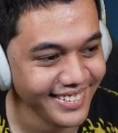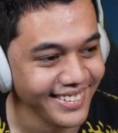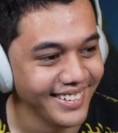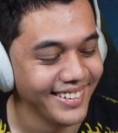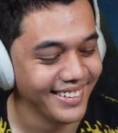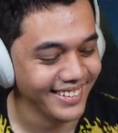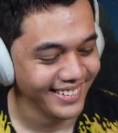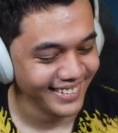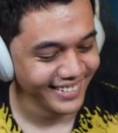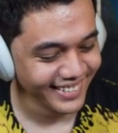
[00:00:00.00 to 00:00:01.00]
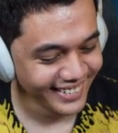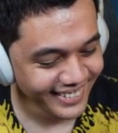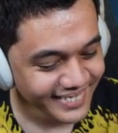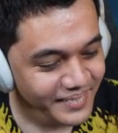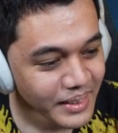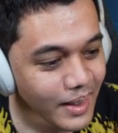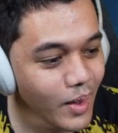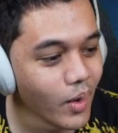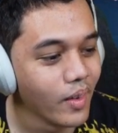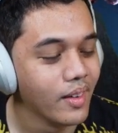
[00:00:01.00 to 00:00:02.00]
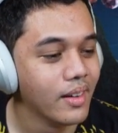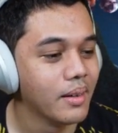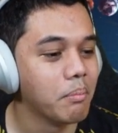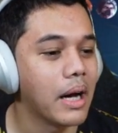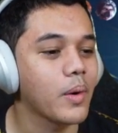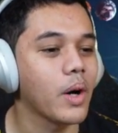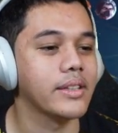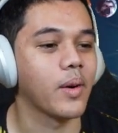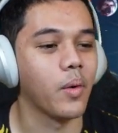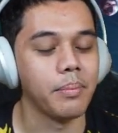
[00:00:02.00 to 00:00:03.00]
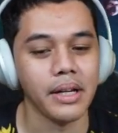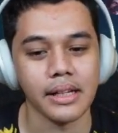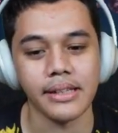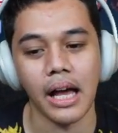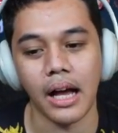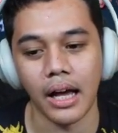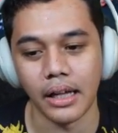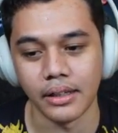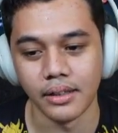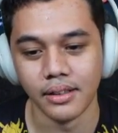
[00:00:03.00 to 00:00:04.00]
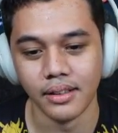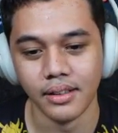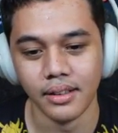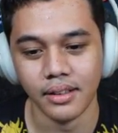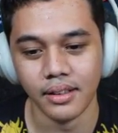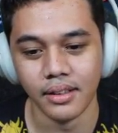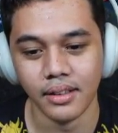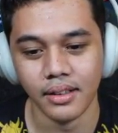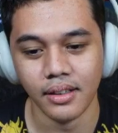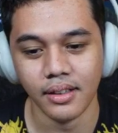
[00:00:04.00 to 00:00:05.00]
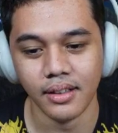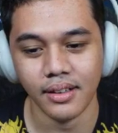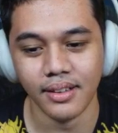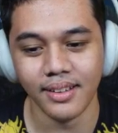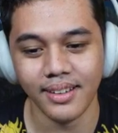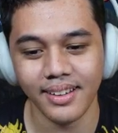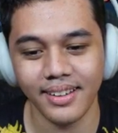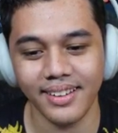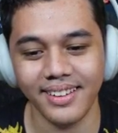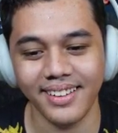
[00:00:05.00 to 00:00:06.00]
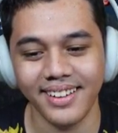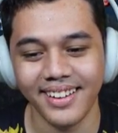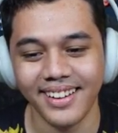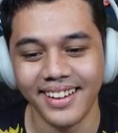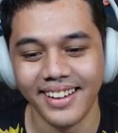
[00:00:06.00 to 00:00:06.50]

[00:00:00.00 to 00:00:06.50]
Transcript: anjing loh Baru aja gue bilang jangan. Oh, oh iya, iya, iya. iya, iya.